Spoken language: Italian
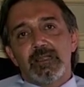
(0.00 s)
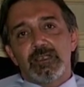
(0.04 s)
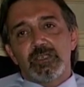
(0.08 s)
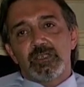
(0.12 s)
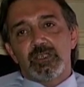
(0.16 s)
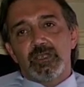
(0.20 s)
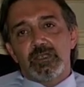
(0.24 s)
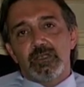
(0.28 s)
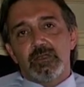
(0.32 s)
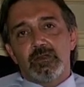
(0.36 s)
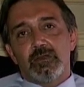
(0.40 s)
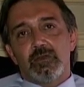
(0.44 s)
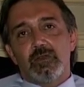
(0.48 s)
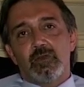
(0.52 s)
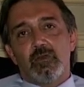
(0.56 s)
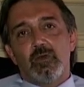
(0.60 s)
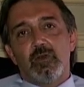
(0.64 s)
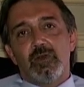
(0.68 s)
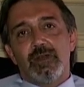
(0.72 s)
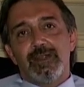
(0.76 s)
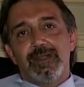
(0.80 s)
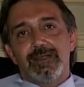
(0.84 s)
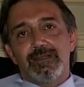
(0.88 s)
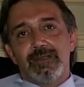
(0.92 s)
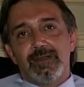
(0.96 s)
centro
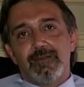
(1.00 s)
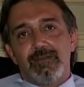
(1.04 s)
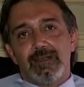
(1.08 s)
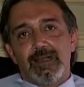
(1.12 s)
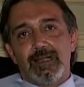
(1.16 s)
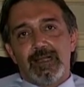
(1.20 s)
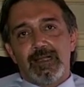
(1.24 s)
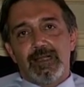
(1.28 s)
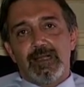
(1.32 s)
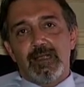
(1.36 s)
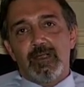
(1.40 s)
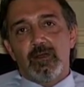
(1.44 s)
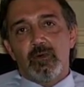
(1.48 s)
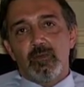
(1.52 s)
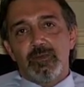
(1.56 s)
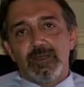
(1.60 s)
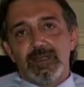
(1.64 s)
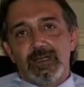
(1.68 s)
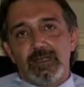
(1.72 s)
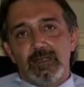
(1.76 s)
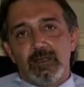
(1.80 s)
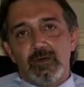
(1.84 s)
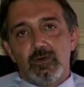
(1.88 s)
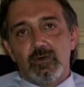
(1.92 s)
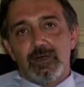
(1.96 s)
le attività dei
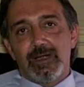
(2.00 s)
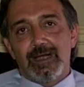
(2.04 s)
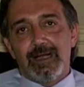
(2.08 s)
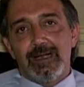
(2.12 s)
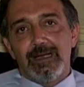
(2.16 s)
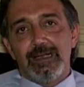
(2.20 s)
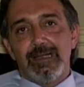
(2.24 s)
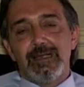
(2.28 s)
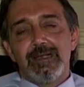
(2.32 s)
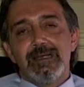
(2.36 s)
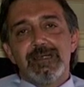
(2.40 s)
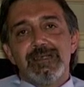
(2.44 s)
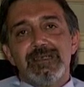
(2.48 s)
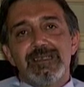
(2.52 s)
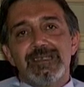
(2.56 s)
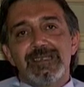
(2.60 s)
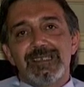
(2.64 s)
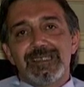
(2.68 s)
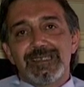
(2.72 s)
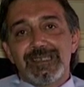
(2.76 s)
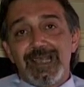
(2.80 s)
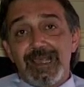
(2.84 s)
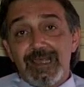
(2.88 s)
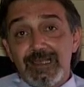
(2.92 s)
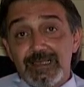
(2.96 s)
comitati locali
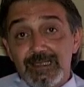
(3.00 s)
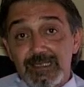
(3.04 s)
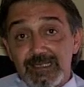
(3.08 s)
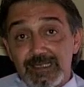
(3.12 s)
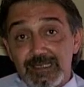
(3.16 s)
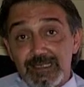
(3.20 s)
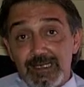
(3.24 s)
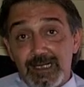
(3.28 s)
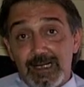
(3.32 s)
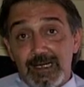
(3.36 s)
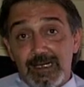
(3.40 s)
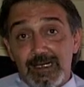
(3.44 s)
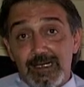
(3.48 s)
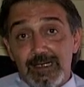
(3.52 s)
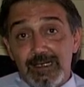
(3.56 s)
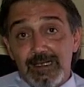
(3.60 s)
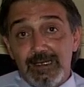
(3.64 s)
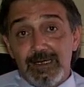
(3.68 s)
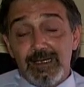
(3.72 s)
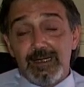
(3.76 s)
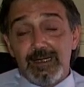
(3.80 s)
senza